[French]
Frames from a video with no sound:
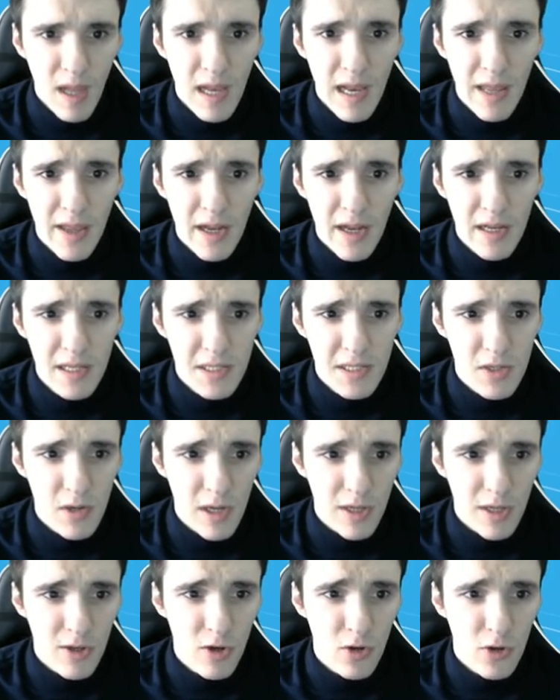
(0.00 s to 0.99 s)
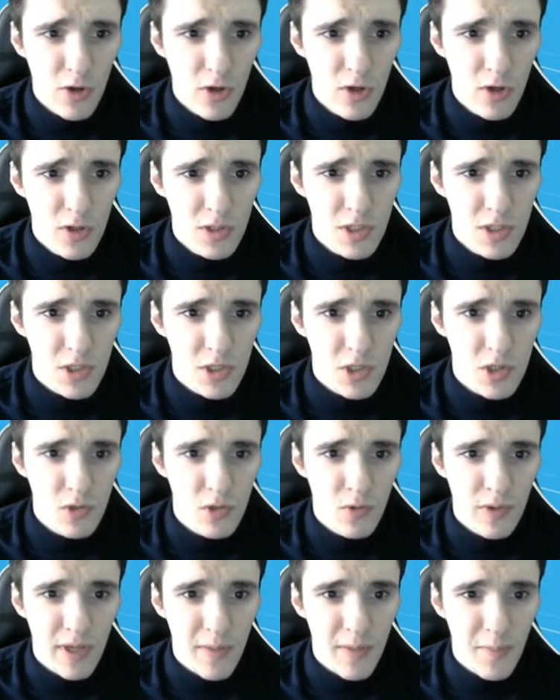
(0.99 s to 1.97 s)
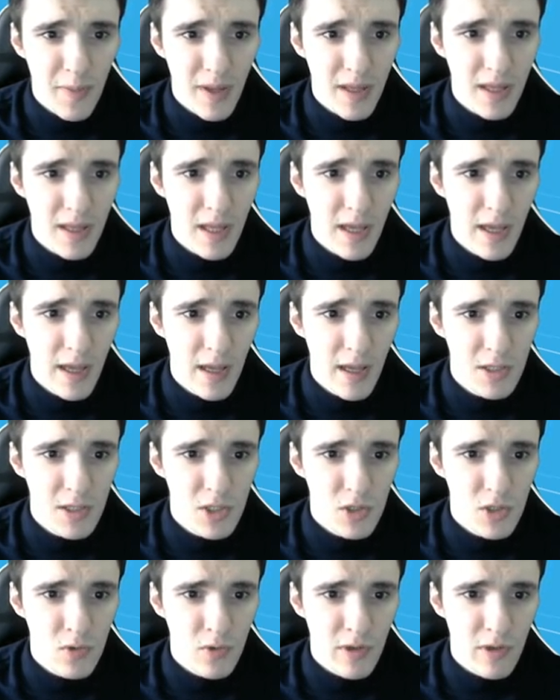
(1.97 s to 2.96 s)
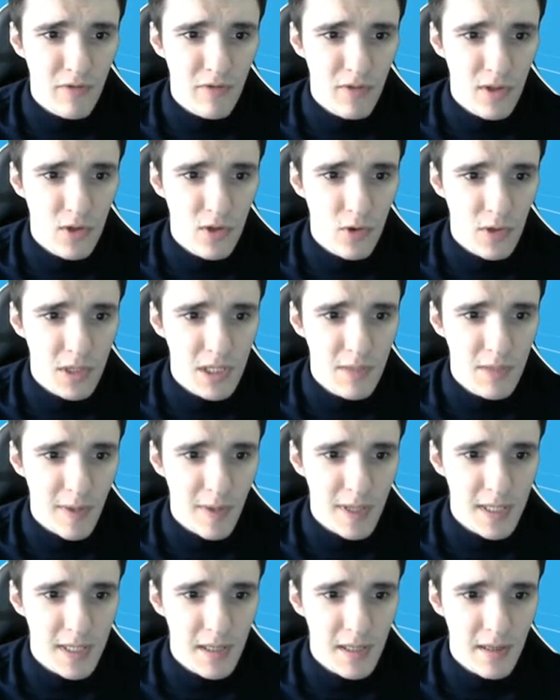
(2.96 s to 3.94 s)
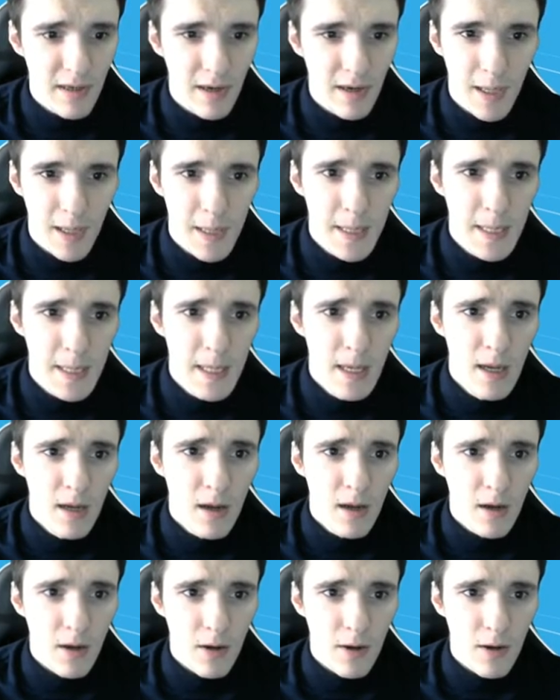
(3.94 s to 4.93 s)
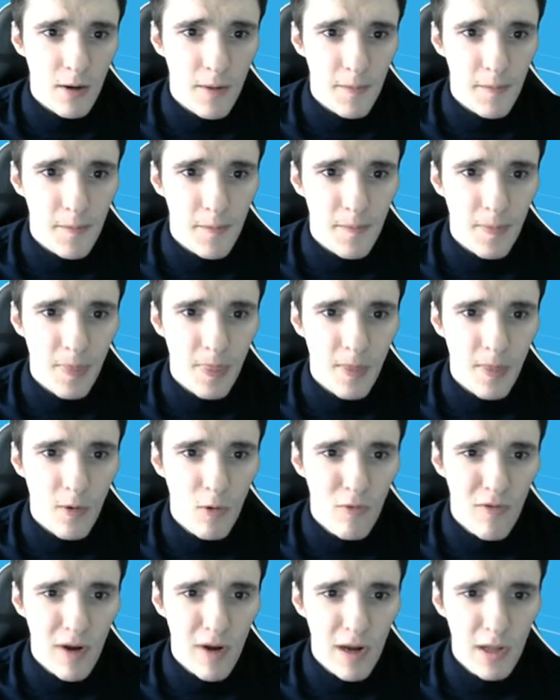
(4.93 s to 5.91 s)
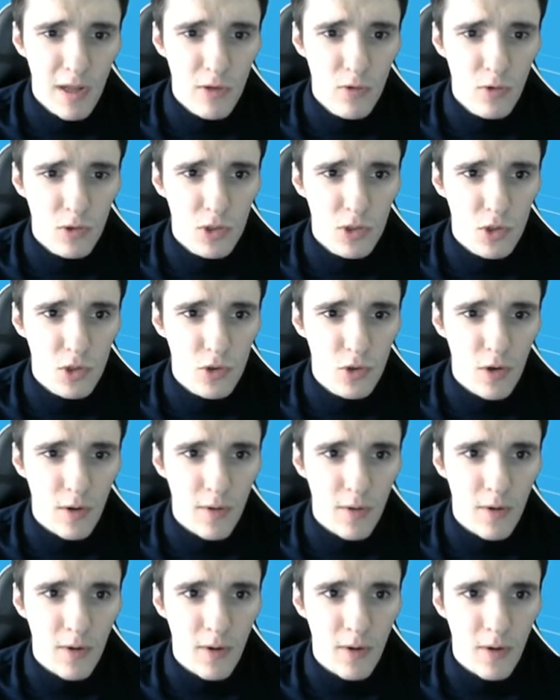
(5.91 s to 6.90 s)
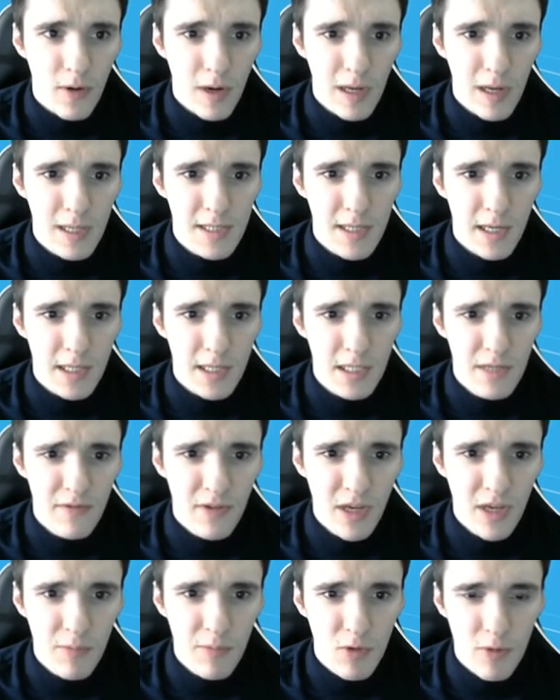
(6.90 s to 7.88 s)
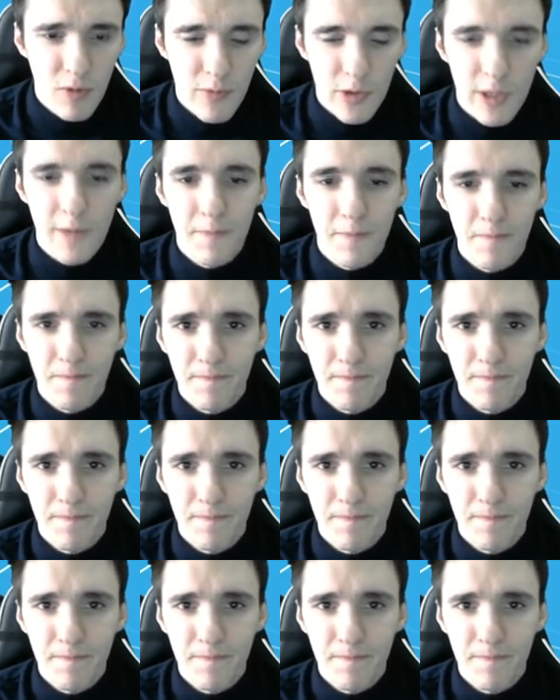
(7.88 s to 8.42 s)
l'analyse de la tendance, selon des patterns, selon des figures types, etc. Euh, on va aller donc sur euh, classe d'actifs crypto-monnaie.